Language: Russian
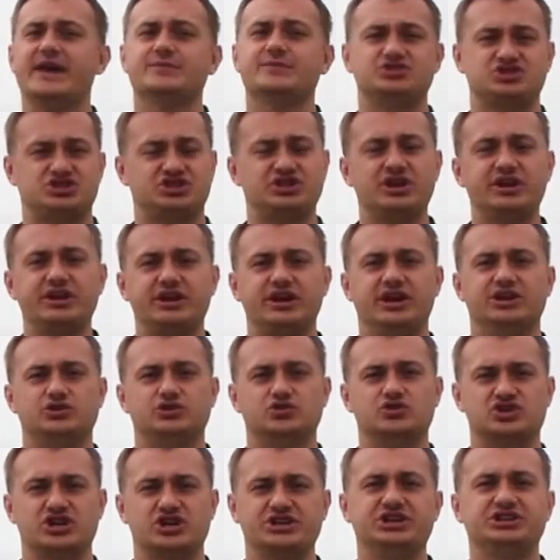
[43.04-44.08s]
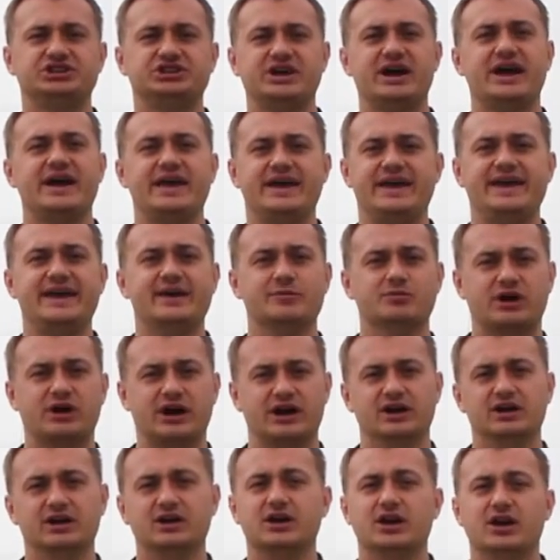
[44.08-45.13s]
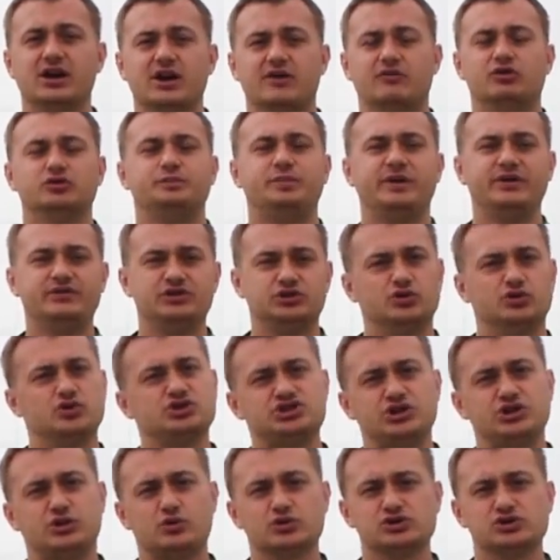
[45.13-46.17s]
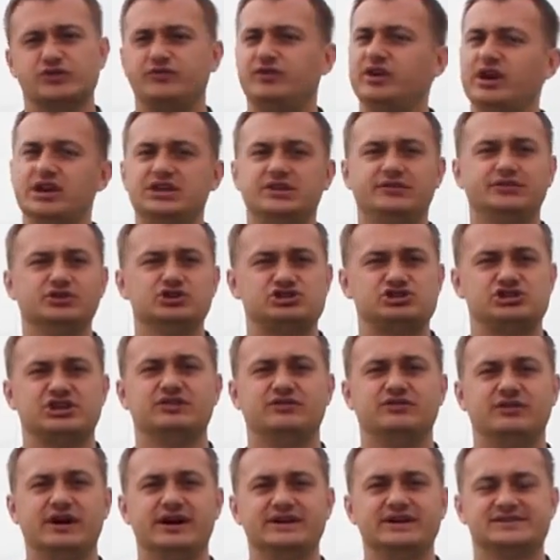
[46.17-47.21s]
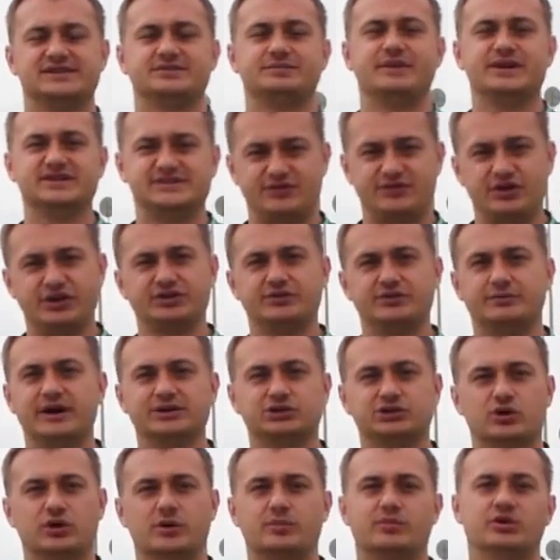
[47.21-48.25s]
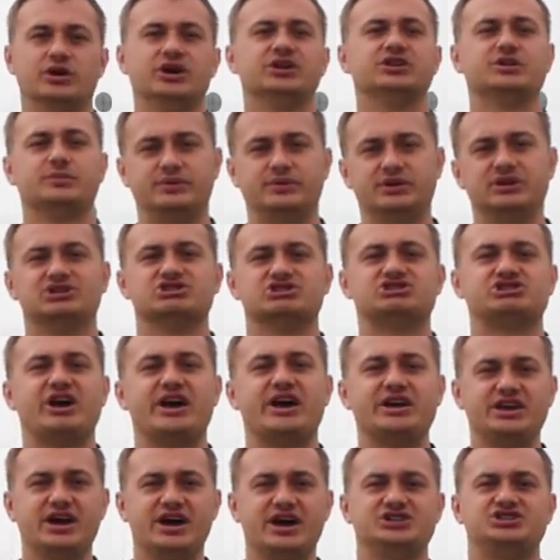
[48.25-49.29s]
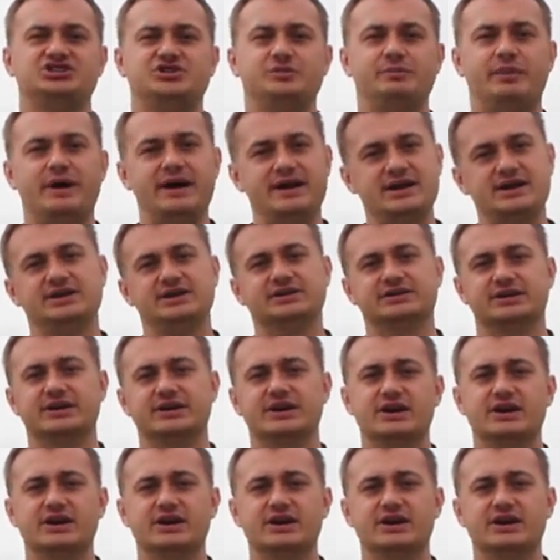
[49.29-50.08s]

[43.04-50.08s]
M4 это уже не та M-ка. Вот предыдущий кузов e 92 с атмосферным мотором, это был настоящий болид.